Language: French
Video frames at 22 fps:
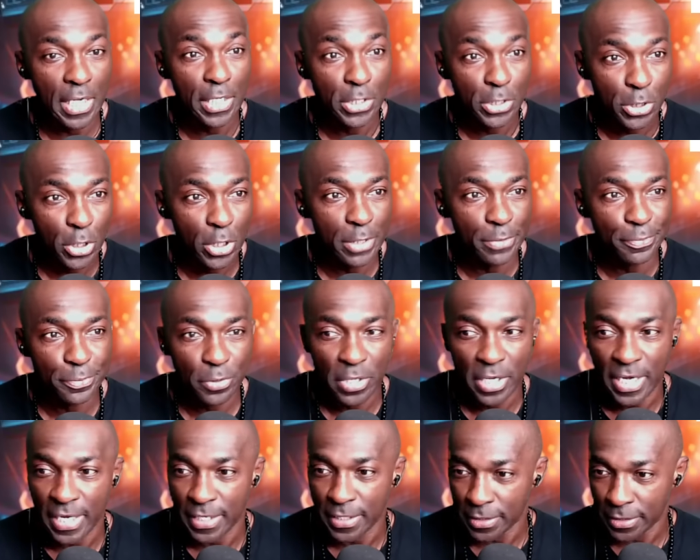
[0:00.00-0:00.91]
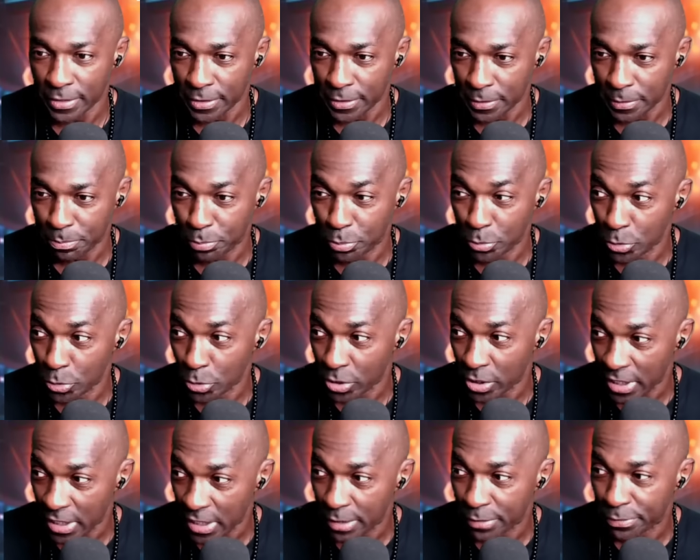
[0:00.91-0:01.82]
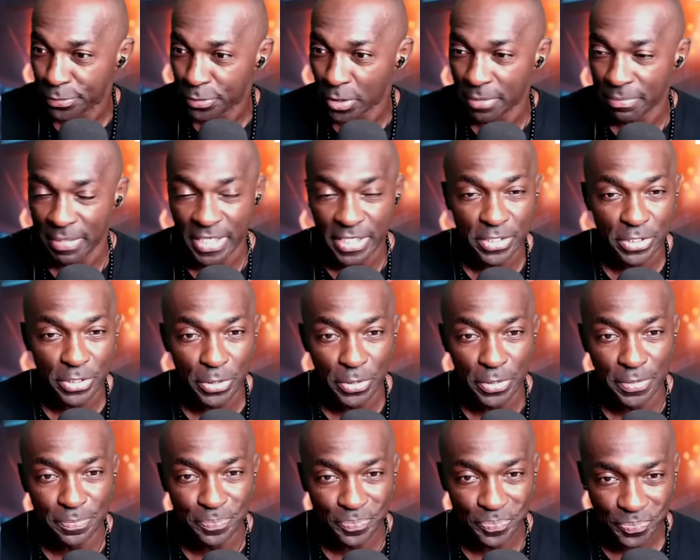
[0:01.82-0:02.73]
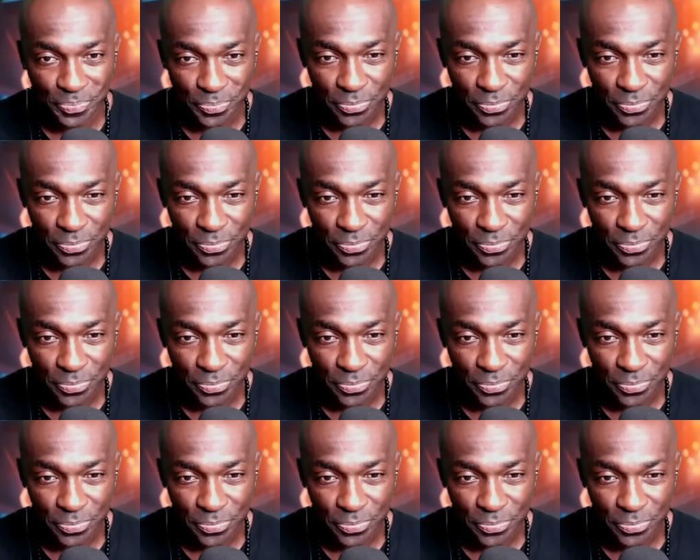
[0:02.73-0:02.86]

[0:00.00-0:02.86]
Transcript: encore une fois, pour information...